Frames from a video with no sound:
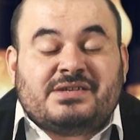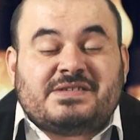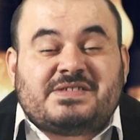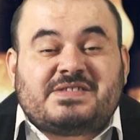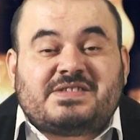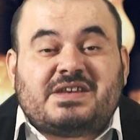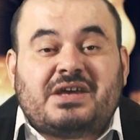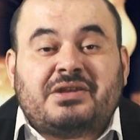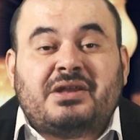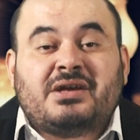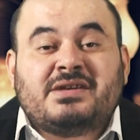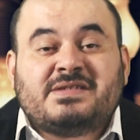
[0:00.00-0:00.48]

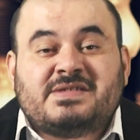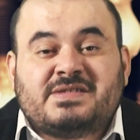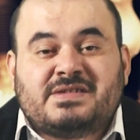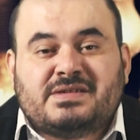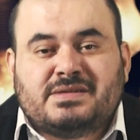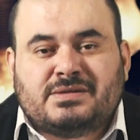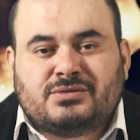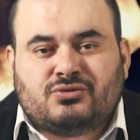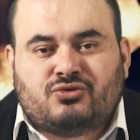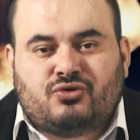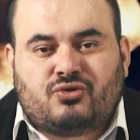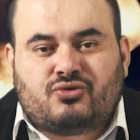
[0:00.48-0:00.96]
sana
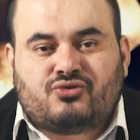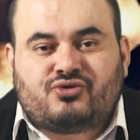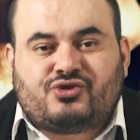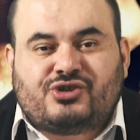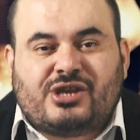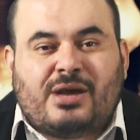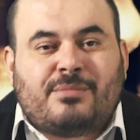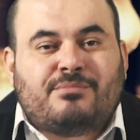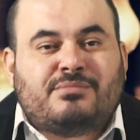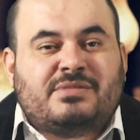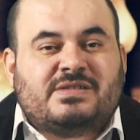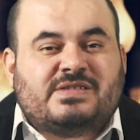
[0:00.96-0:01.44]
sığınıyoruz.
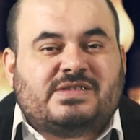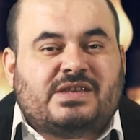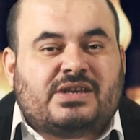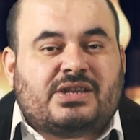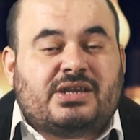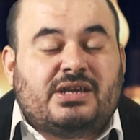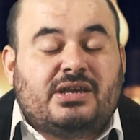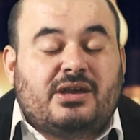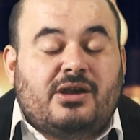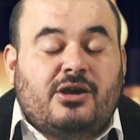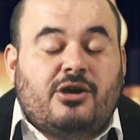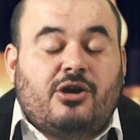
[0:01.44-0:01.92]
Sen
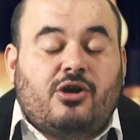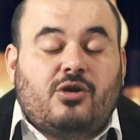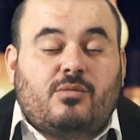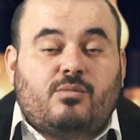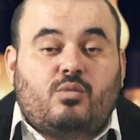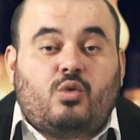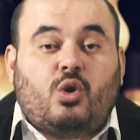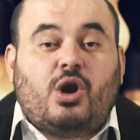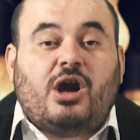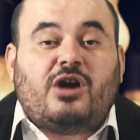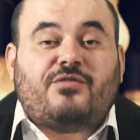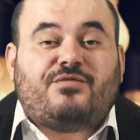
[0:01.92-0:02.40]
bizleri
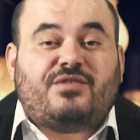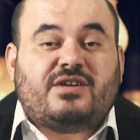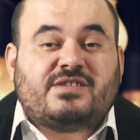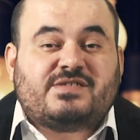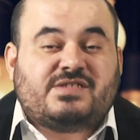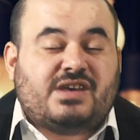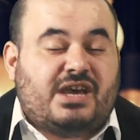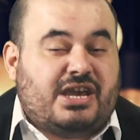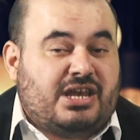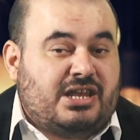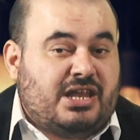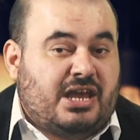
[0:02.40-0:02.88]

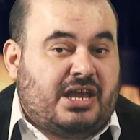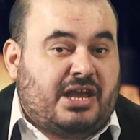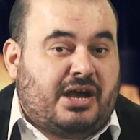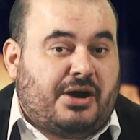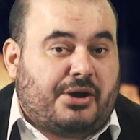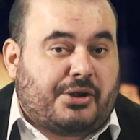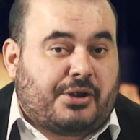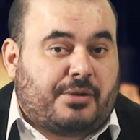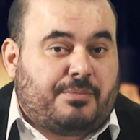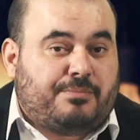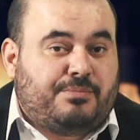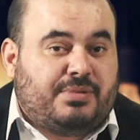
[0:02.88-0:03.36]
muhafaza eyle
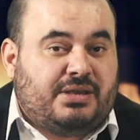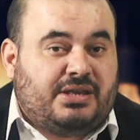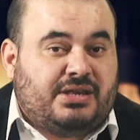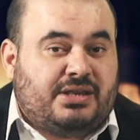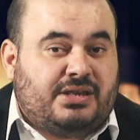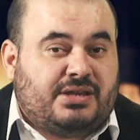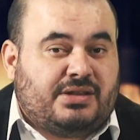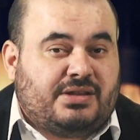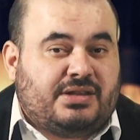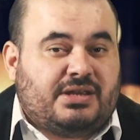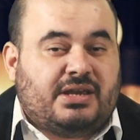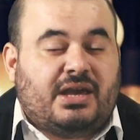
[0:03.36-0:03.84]
Ya
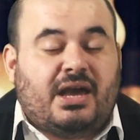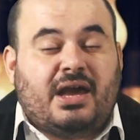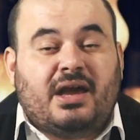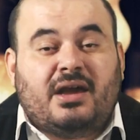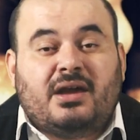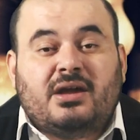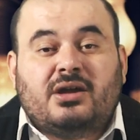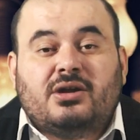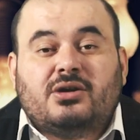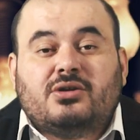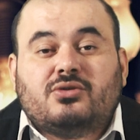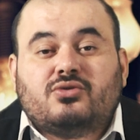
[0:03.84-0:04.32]
Rabbi
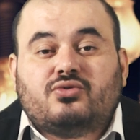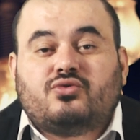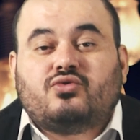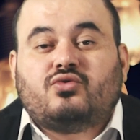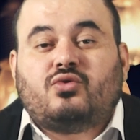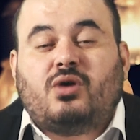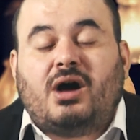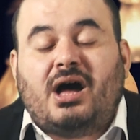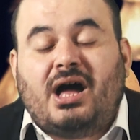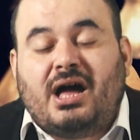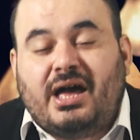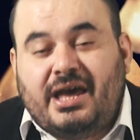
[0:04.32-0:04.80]
diye
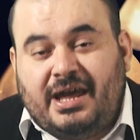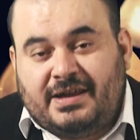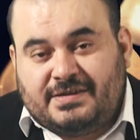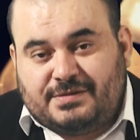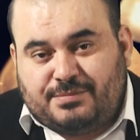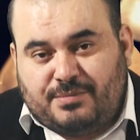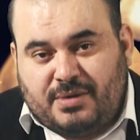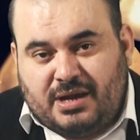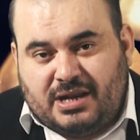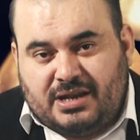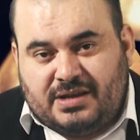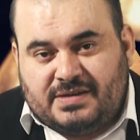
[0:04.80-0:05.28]
dua
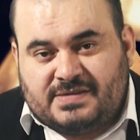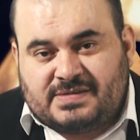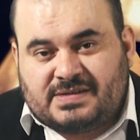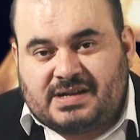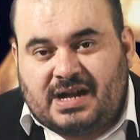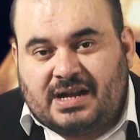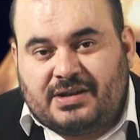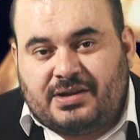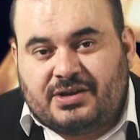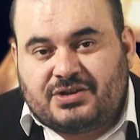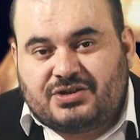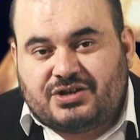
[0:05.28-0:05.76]
etmeliyiz
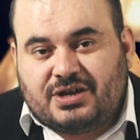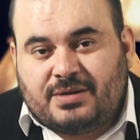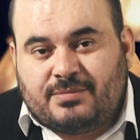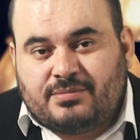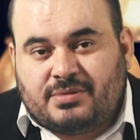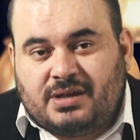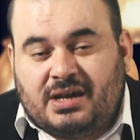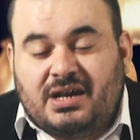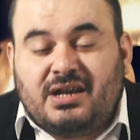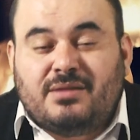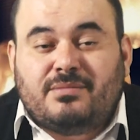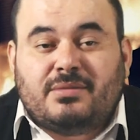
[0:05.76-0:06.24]
kardeşim
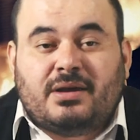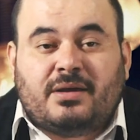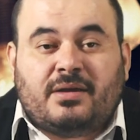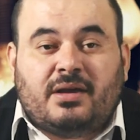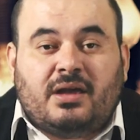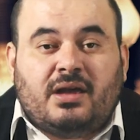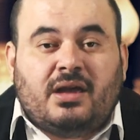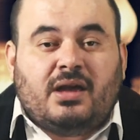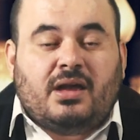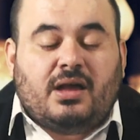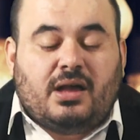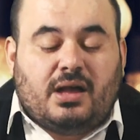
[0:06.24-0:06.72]
değil mi?
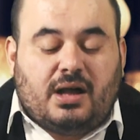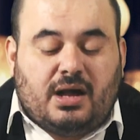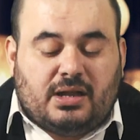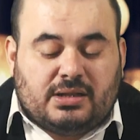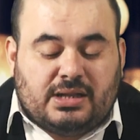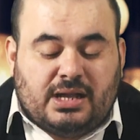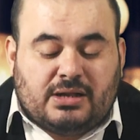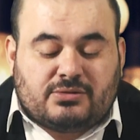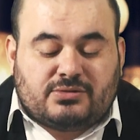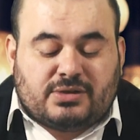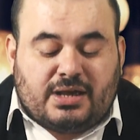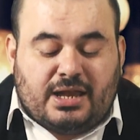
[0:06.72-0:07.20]

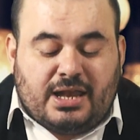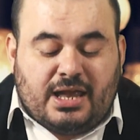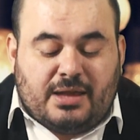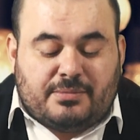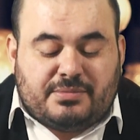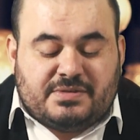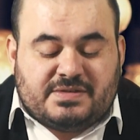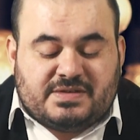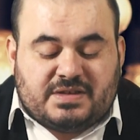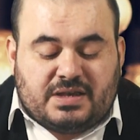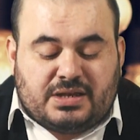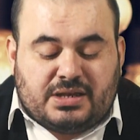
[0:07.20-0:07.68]
allah Teala
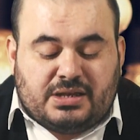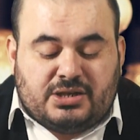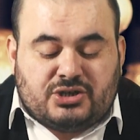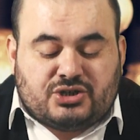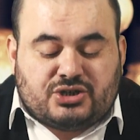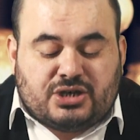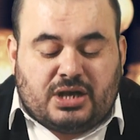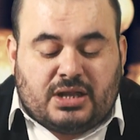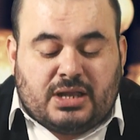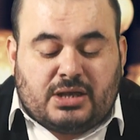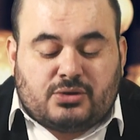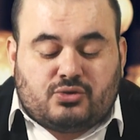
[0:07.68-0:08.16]
bizleri
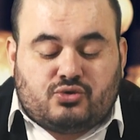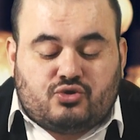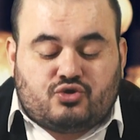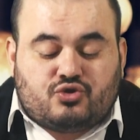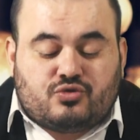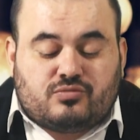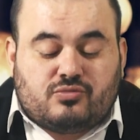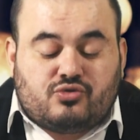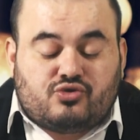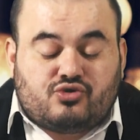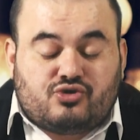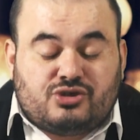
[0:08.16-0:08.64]
inşallah
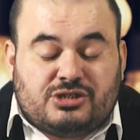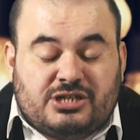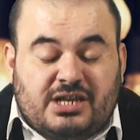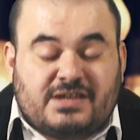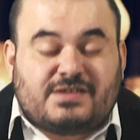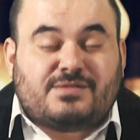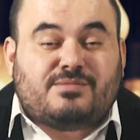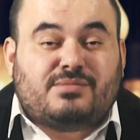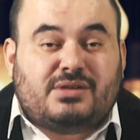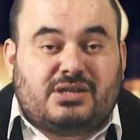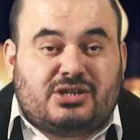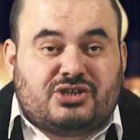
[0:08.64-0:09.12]
gücümüzün
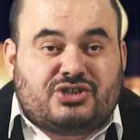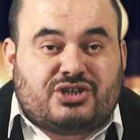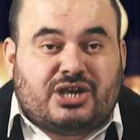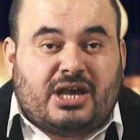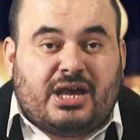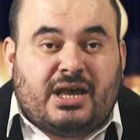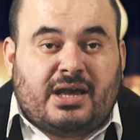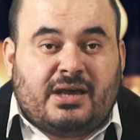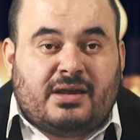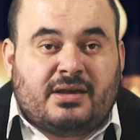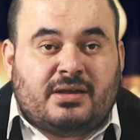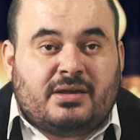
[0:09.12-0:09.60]

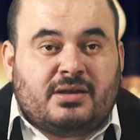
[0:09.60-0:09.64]
yetmeyeceği,